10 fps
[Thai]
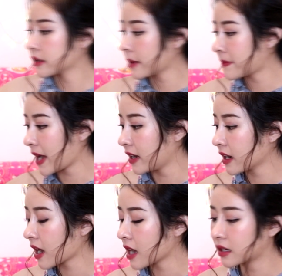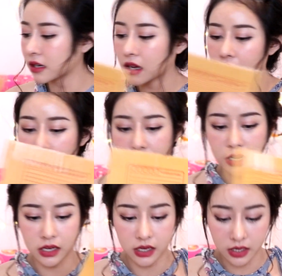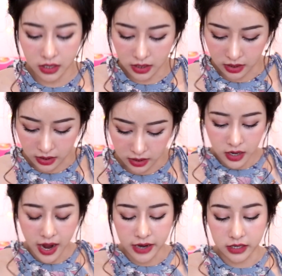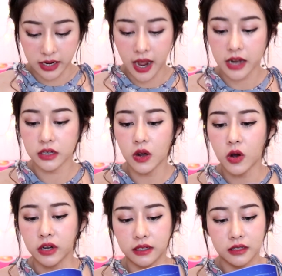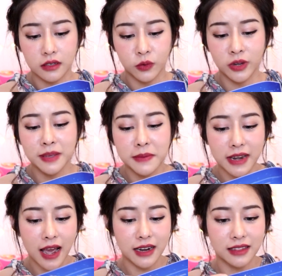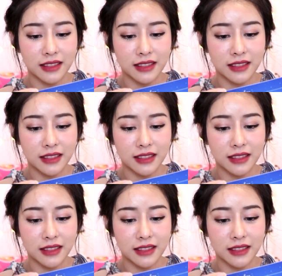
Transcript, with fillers: ต่อไปนะคะคือกล่องนี้อ่านการ์ดก่อน อุ้ยมีหน้านา